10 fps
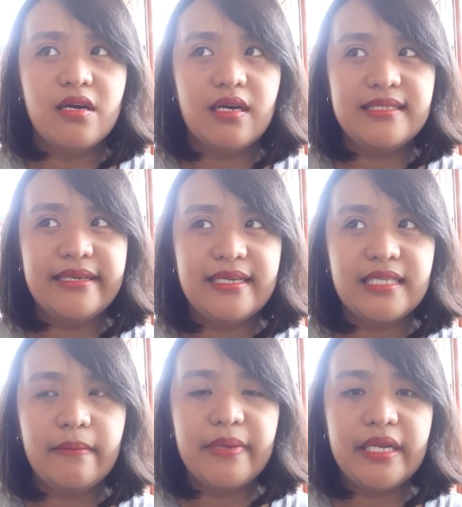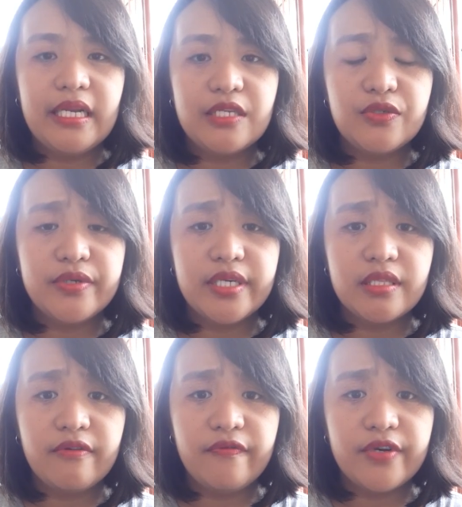Kasi nga sabi nila, during
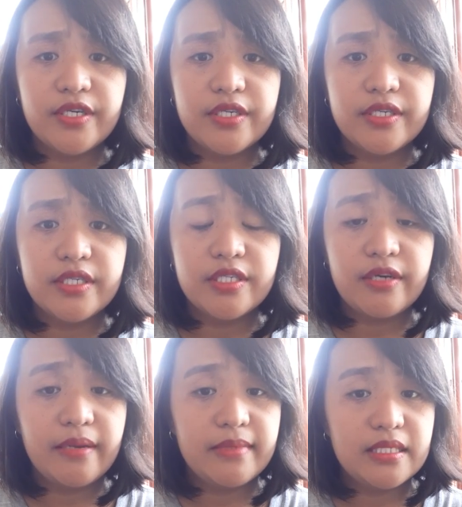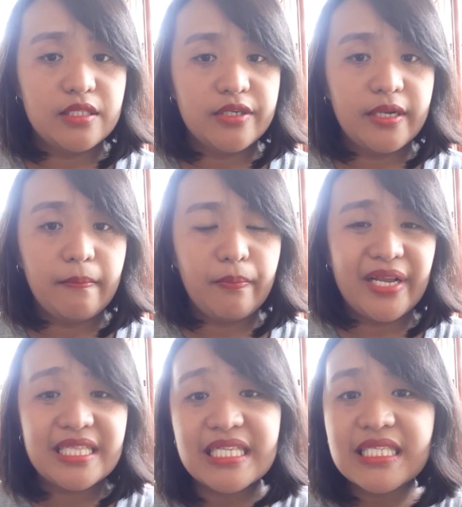the first trimester ng
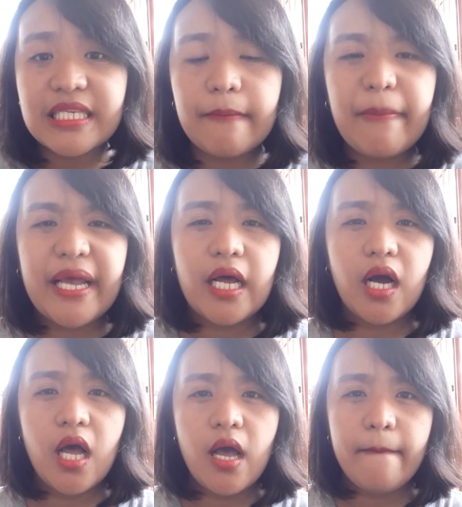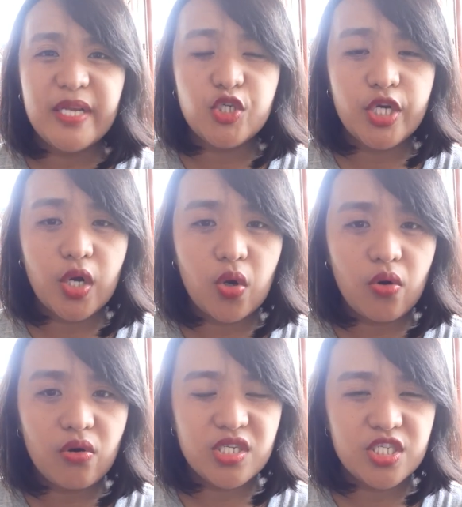pregnancy, parang medyo
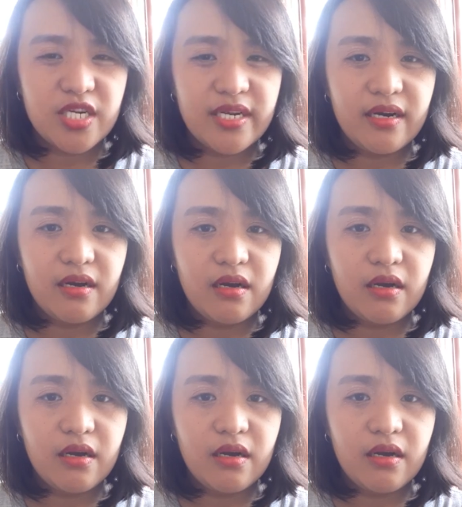nagkakos siya ng